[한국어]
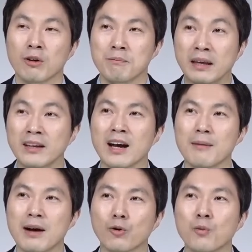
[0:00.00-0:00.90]

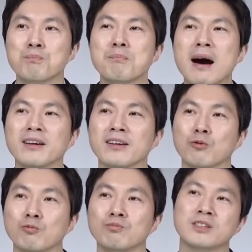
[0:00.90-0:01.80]
민감하고 빠르게
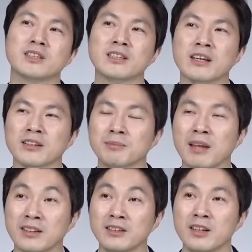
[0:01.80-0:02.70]
움직이게끔
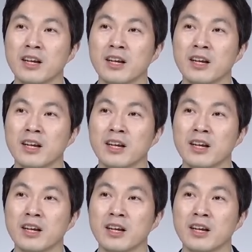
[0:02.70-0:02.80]
되는